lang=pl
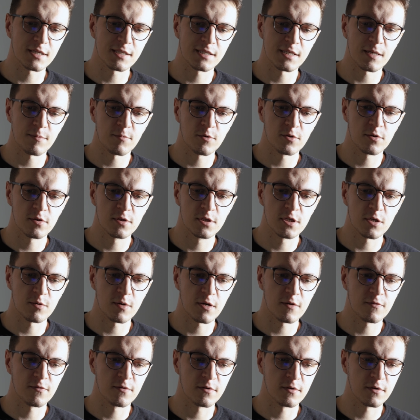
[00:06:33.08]
tak samo to
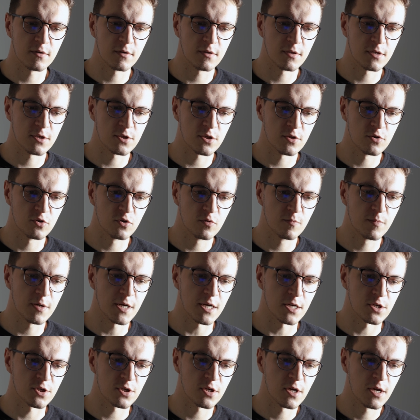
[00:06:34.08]
działa w narzędziu
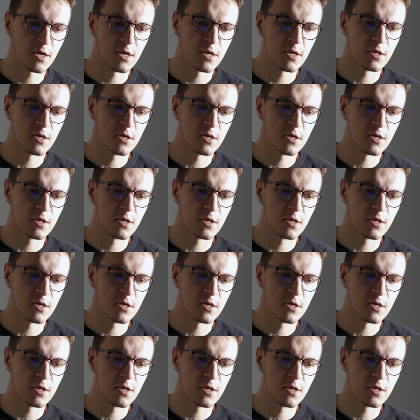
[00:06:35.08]
Brush.